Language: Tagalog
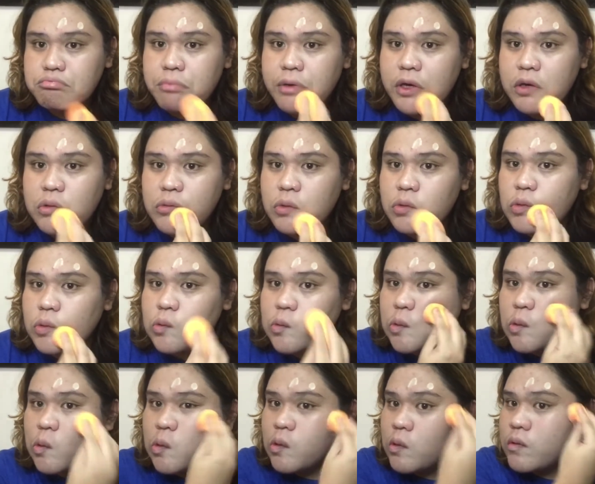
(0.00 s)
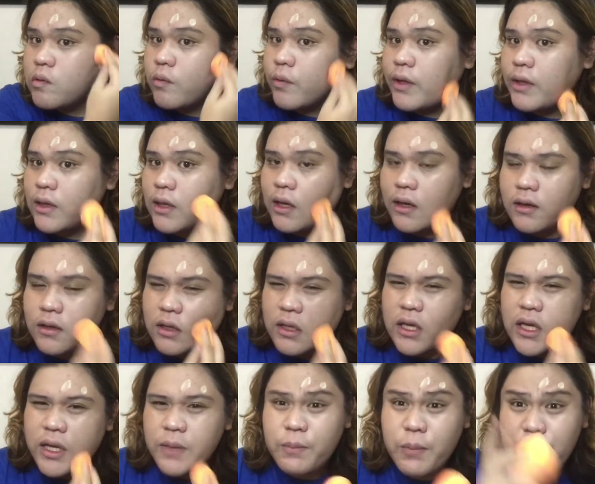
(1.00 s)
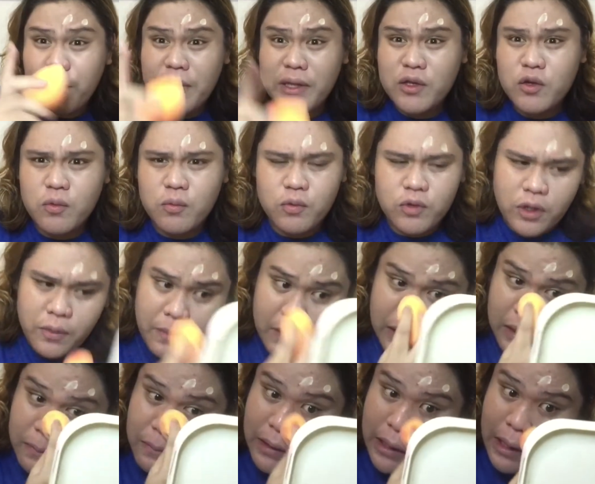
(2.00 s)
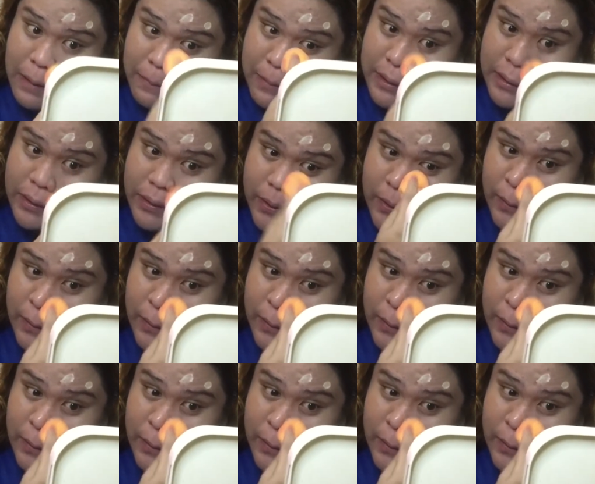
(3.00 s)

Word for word: Pero, wait lang. Biblend ko muna para malaman ko